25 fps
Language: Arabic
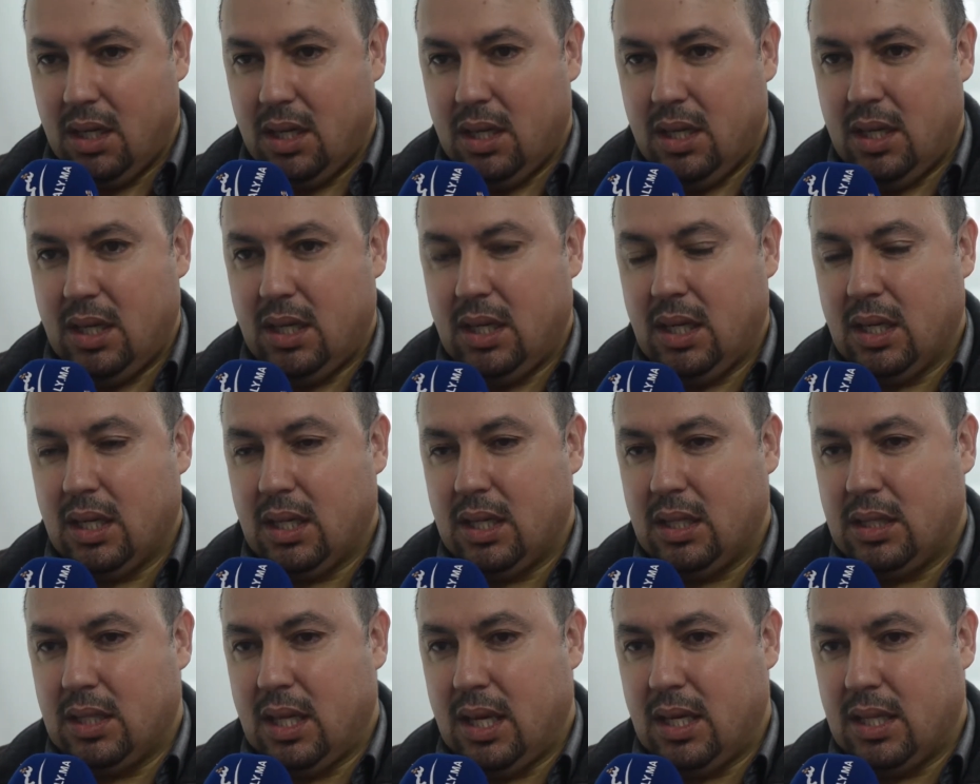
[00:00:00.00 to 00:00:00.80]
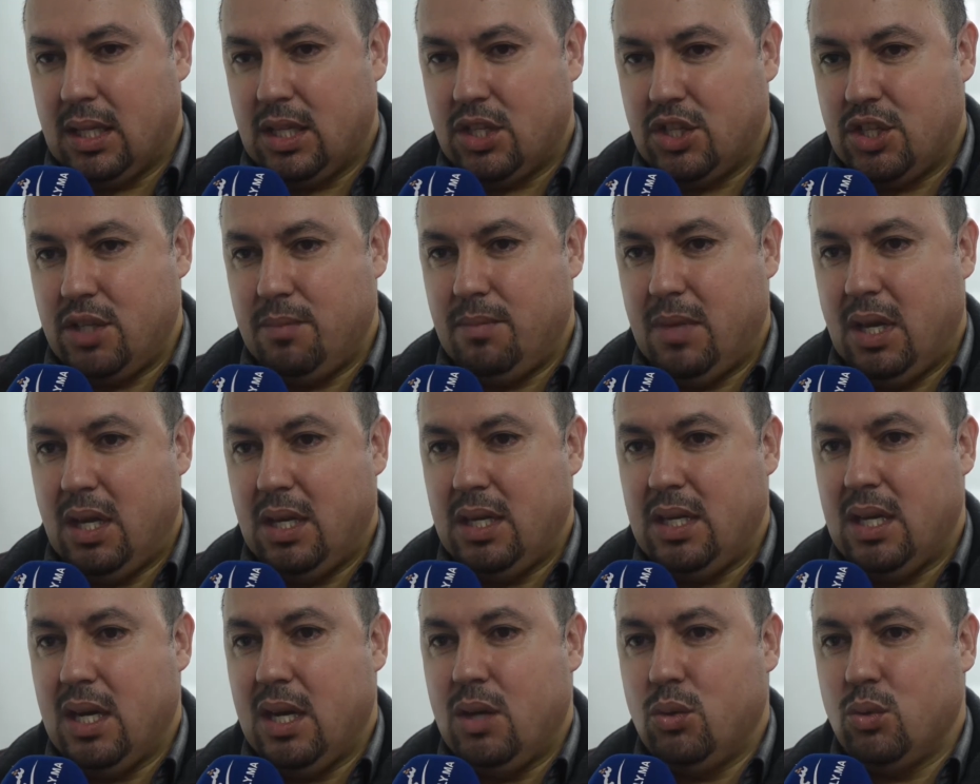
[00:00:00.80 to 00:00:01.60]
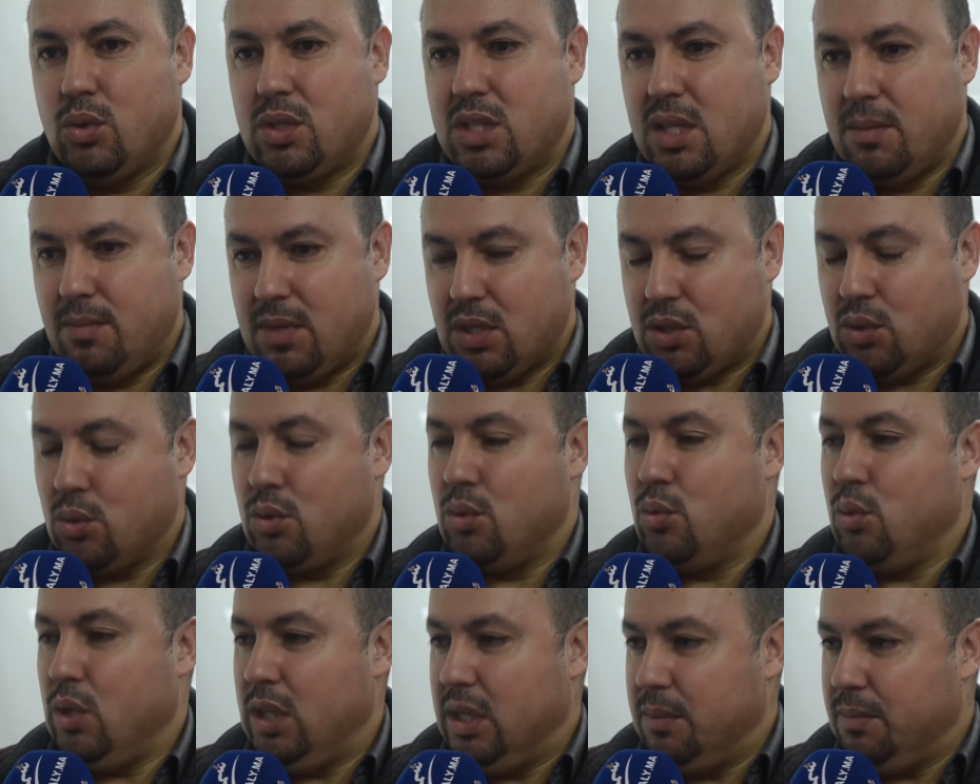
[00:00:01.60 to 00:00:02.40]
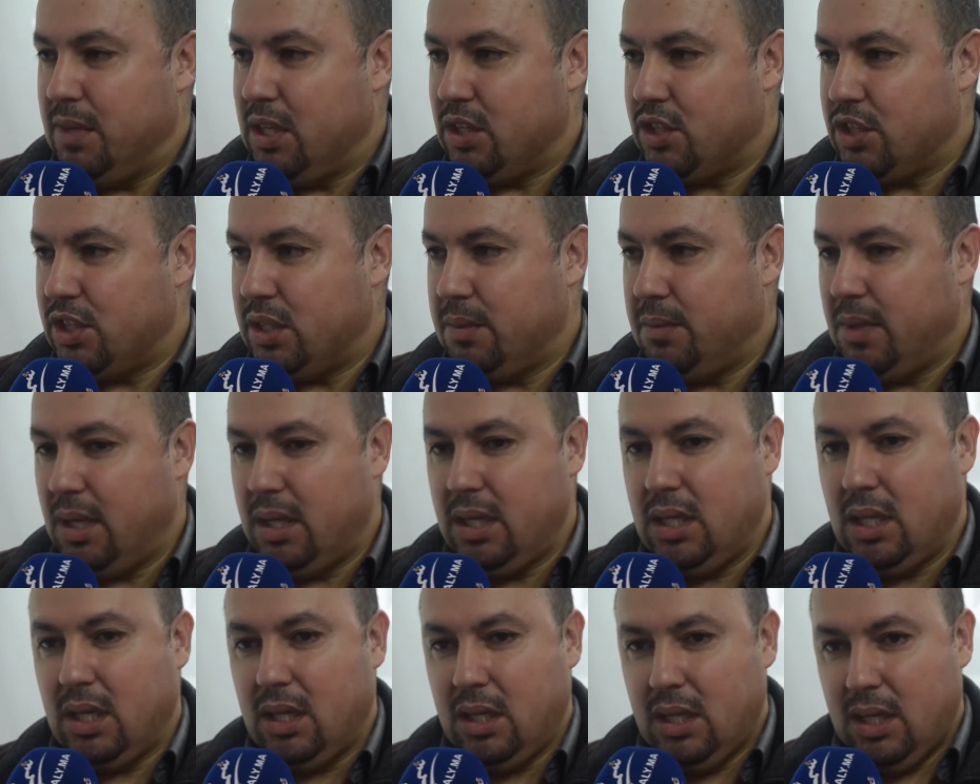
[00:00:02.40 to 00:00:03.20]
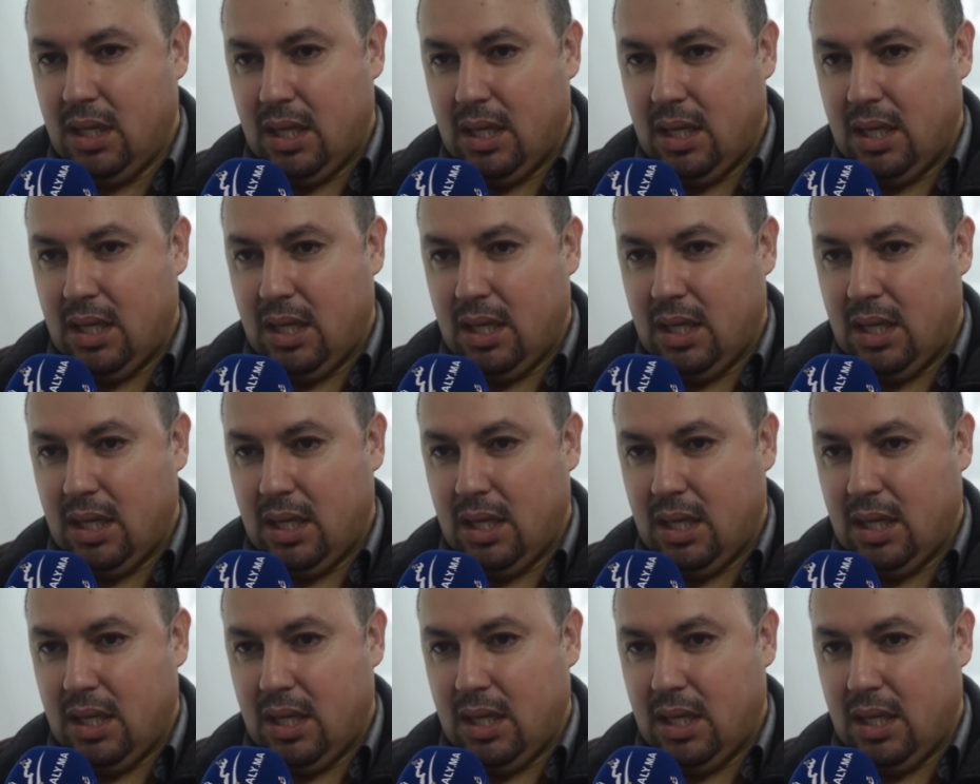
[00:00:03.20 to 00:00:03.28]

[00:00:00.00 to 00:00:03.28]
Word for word: يعني القطاعات الاجتماعيه او التماسك والحمايه الاجتماعيه